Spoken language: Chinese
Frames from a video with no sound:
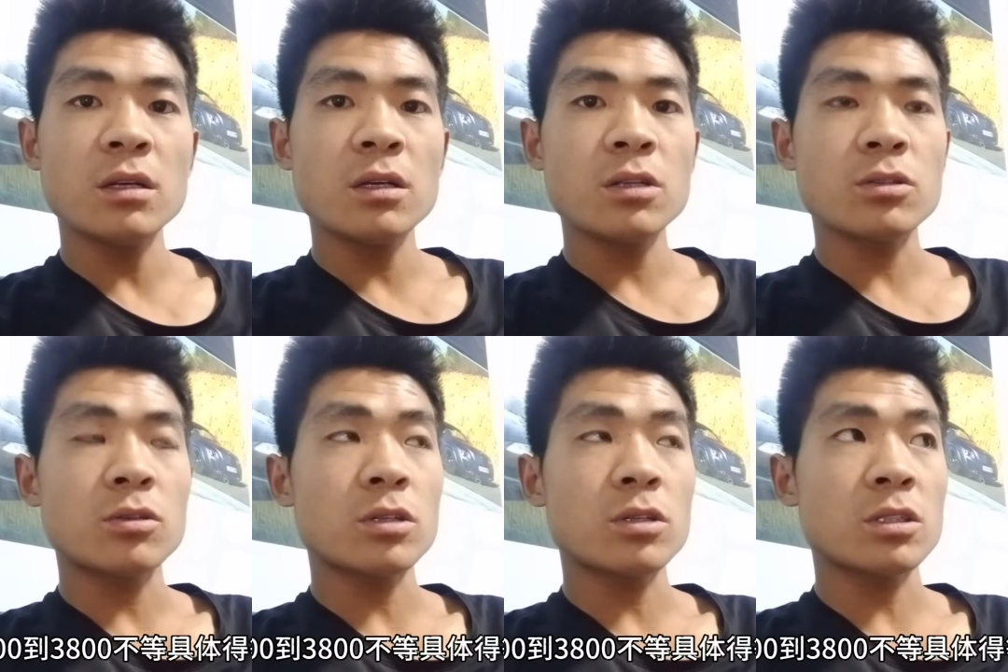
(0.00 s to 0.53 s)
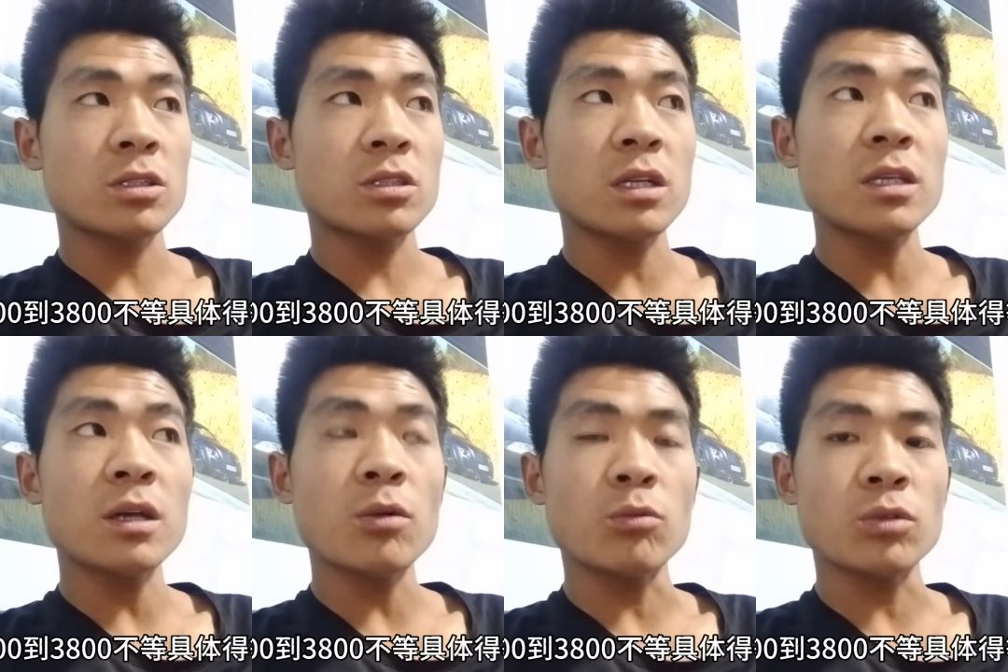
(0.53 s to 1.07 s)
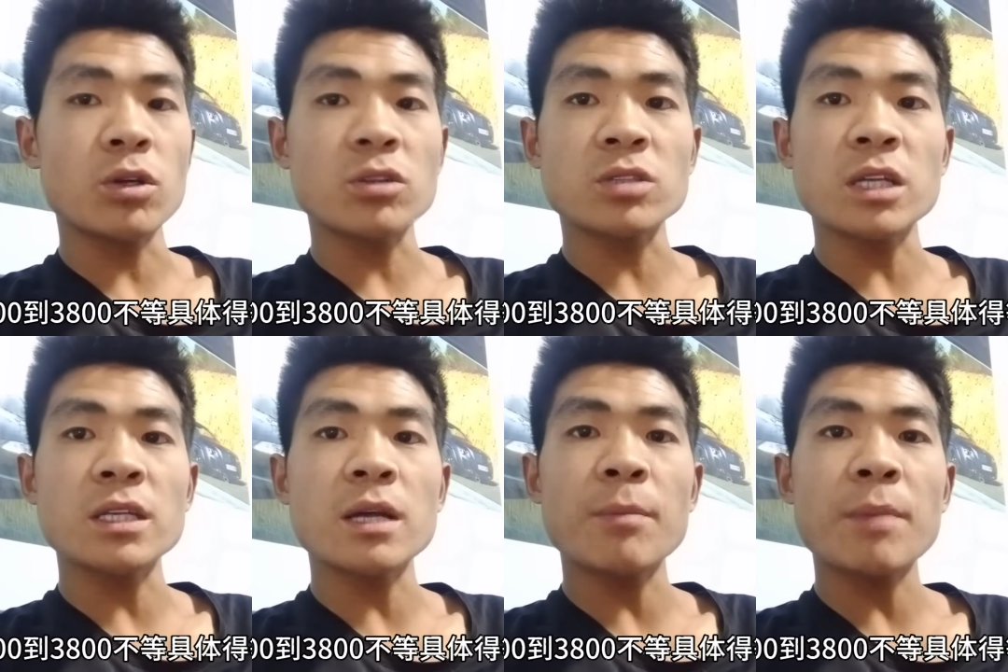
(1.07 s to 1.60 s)
说是三千五到
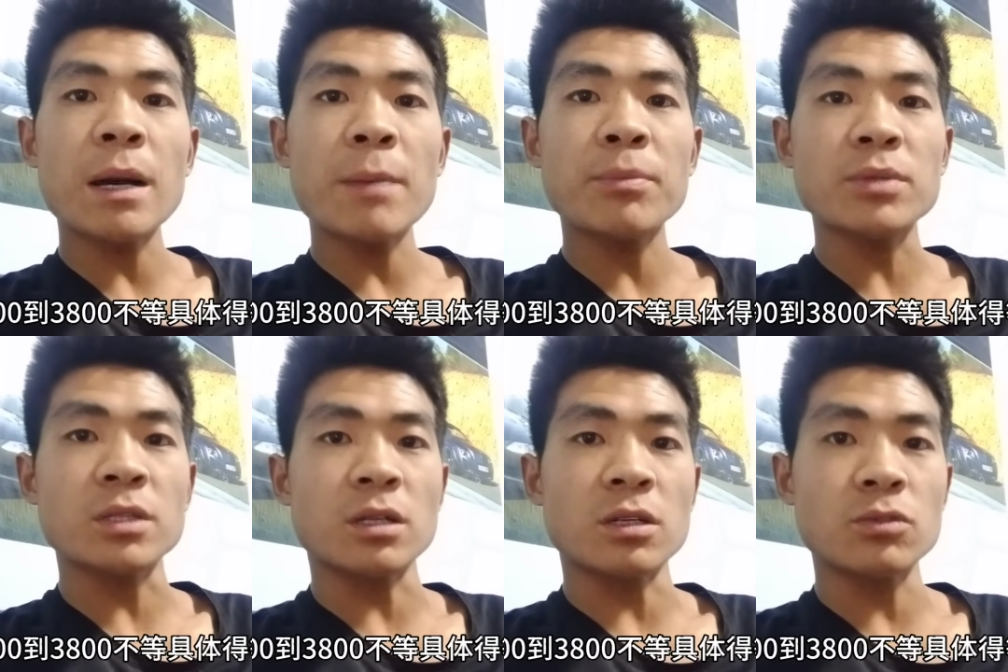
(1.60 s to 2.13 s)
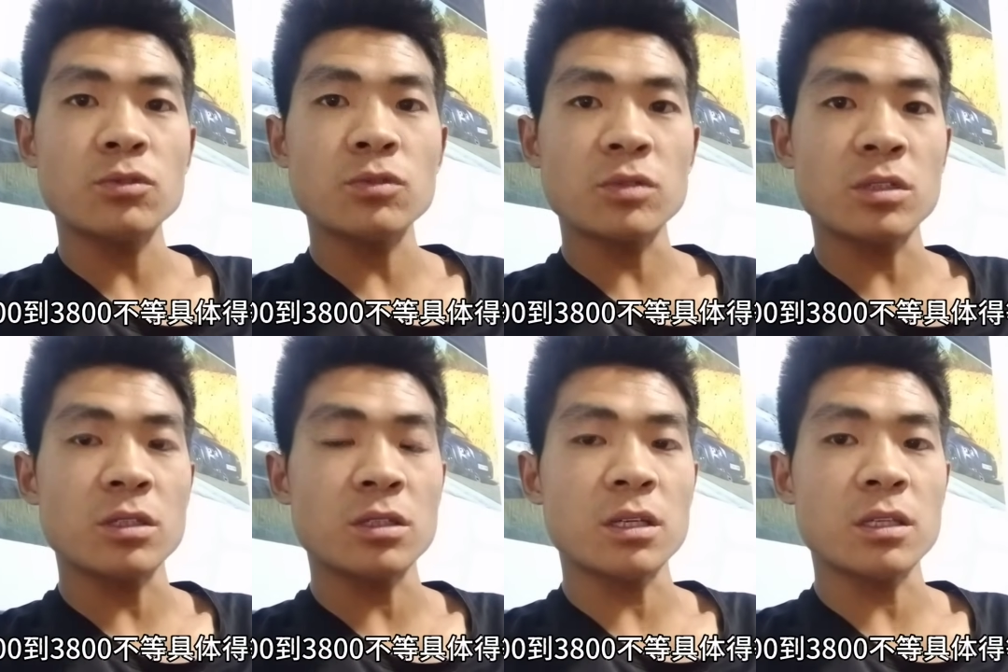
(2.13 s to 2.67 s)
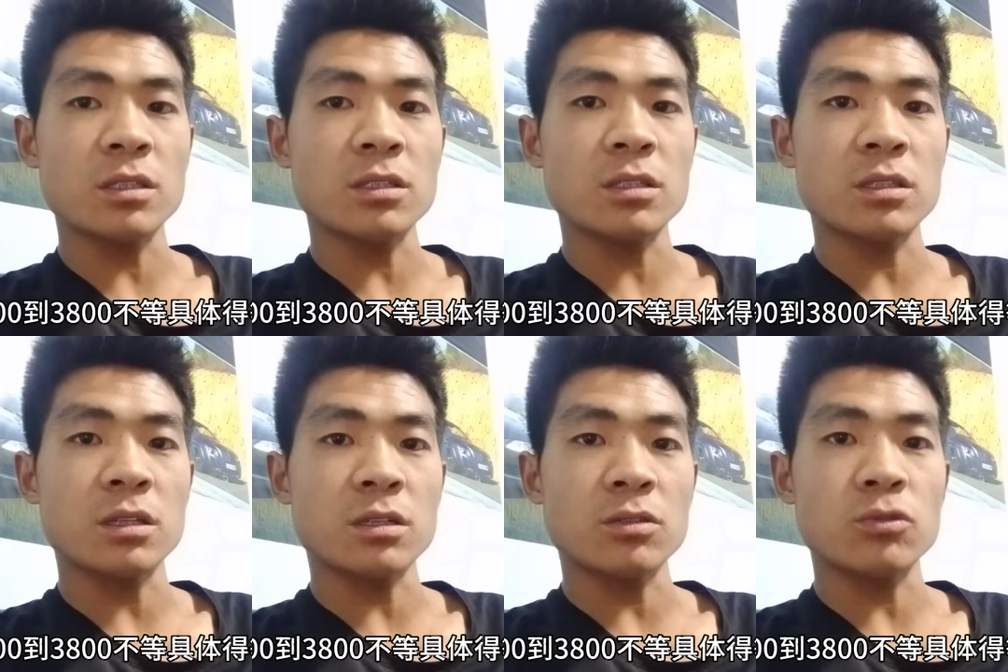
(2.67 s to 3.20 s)
三千八不等，具体得
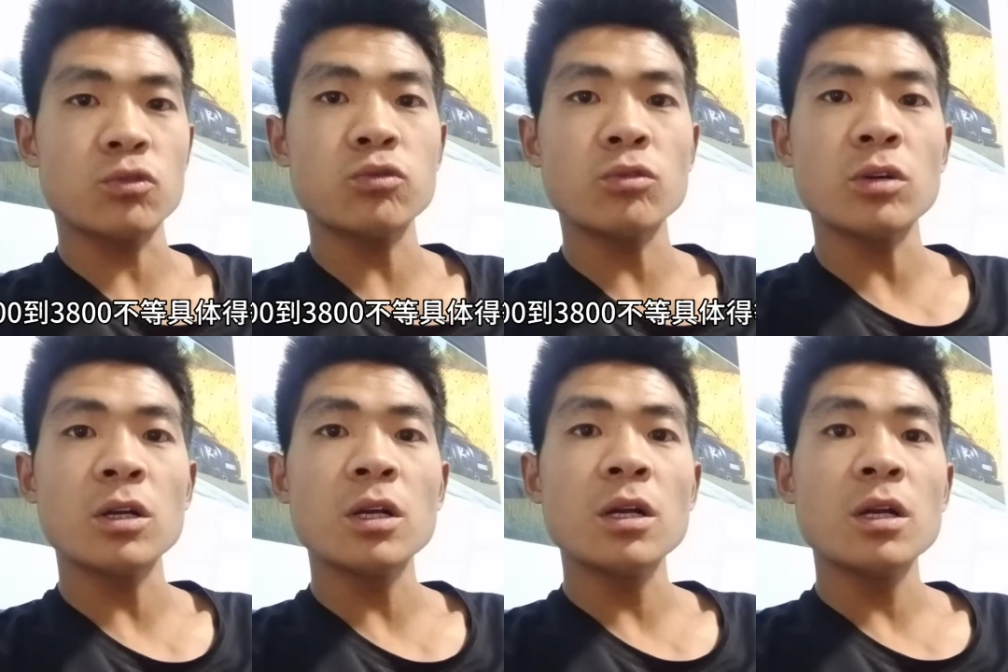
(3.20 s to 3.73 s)
等出。